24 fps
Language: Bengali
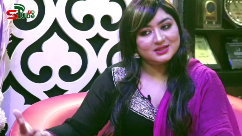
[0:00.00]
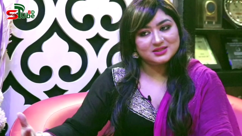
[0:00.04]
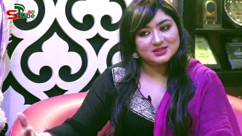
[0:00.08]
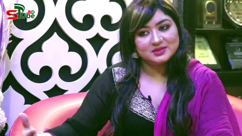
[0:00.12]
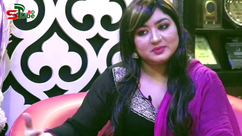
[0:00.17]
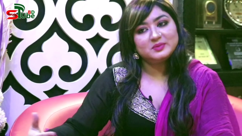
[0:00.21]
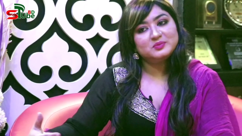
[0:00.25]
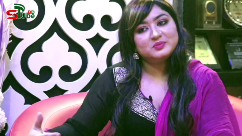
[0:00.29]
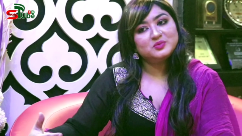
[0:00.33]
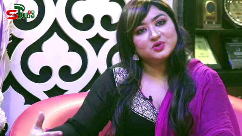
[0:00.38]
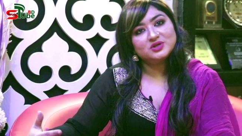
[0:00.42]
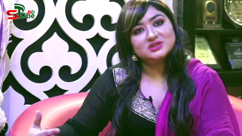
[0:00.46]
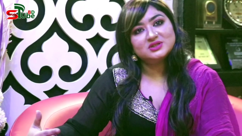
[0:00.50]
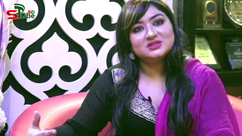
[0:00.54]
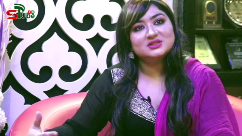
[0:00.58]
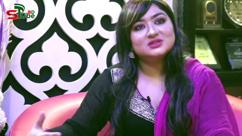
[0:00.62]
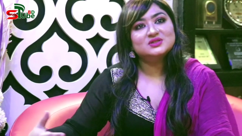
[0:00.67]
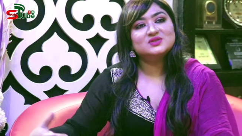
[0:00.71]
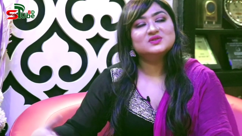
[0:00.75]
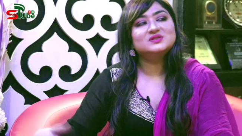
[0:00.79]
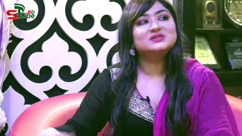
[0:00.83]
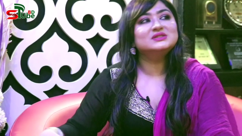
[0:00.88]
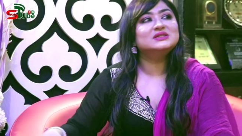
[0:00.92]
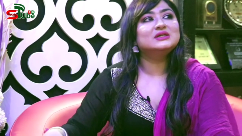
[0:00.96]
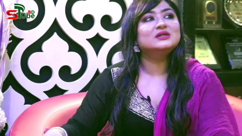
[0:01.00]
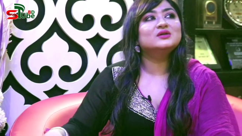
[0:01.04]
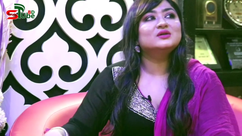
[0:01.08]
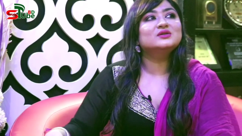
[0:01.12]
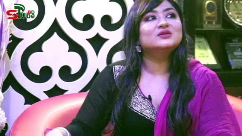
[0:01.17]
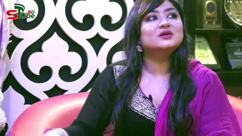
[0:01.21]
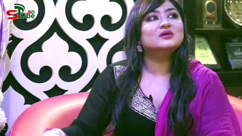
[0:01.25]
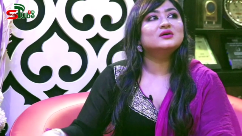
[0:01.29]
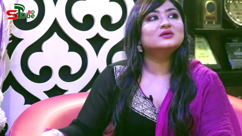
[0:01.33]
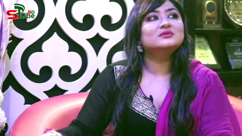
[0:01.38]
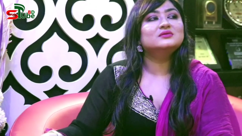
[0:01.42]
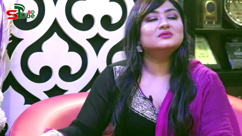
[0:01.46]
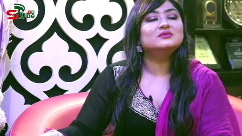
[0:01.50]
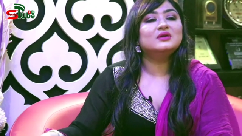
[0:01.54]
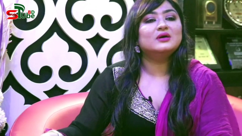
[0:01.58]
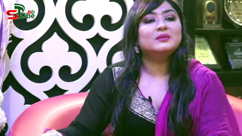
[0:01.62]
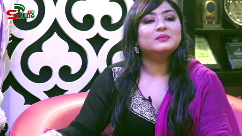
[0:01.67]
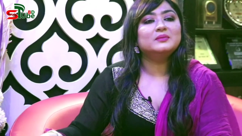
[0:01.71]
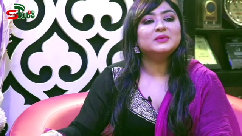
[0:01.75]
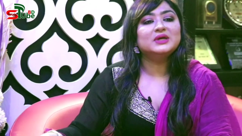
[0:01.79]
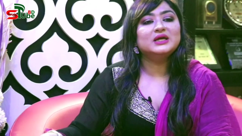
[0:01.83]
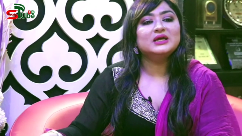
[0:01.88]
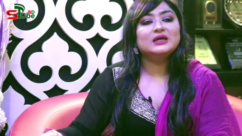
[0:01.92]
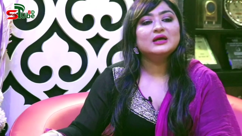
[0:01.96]
হিসেবে পরিচিত ছিল তখন
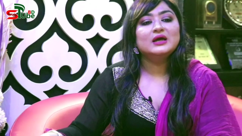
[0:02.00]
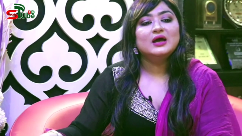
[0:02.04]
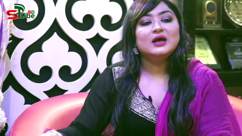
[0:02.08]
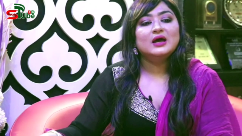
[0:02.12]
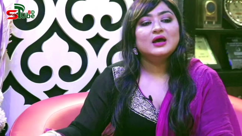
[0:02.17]
আমি